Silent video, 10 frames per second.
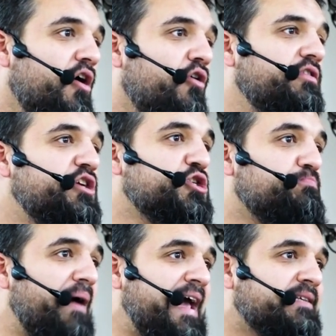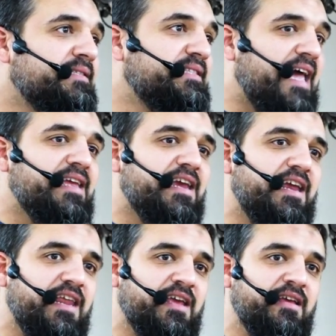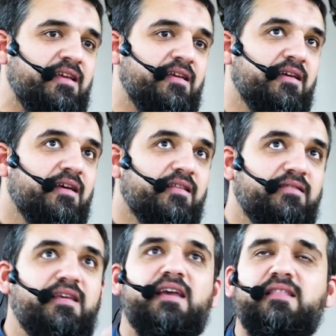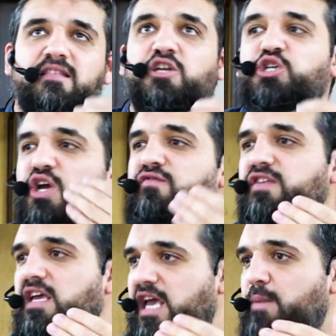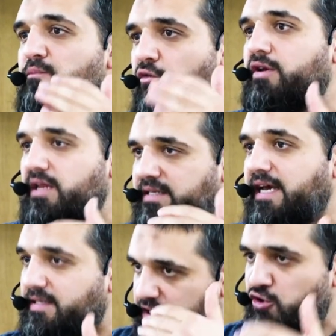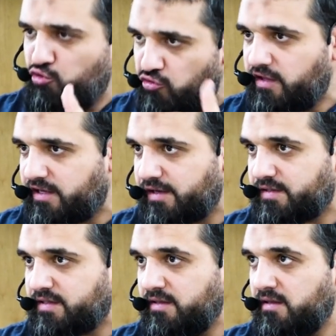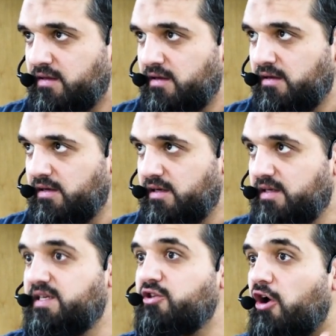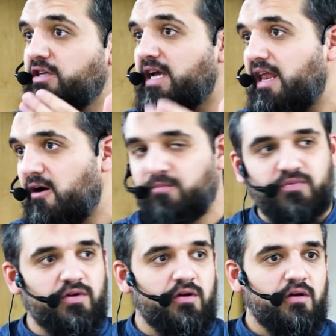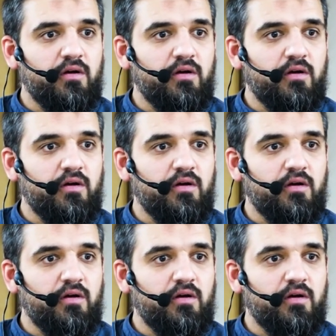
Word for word: Und die Speisen derjenigen, denen die Schrift gegeben wurde, das heißt die Juden und die Christen, sind euch erlaubt.